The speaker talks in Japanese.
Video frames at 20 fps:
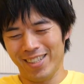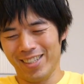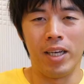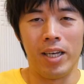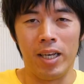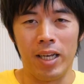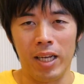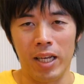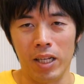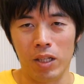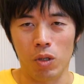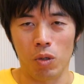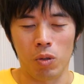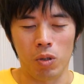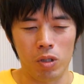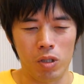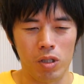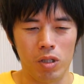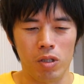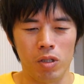えーと
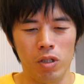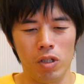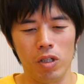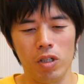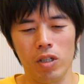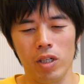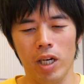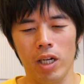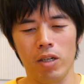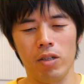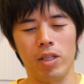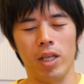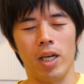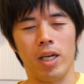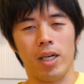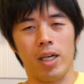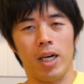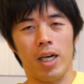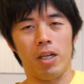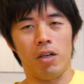フルグラの
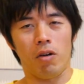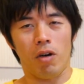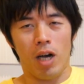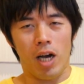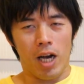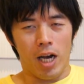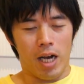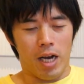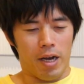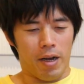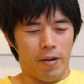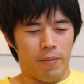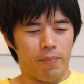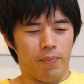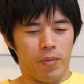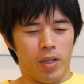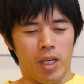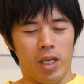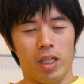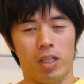でっかいのが
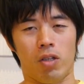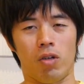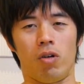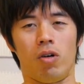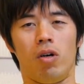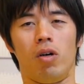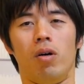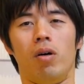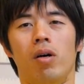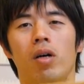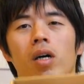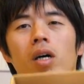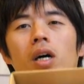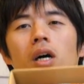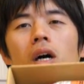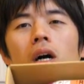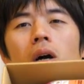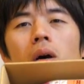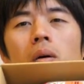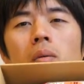えーと
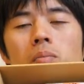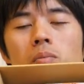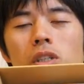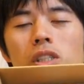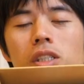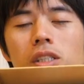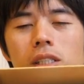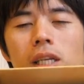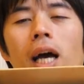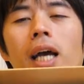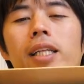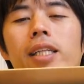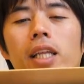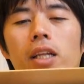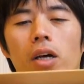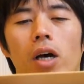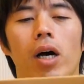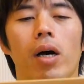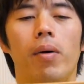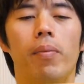むっつ入っ
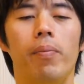てる。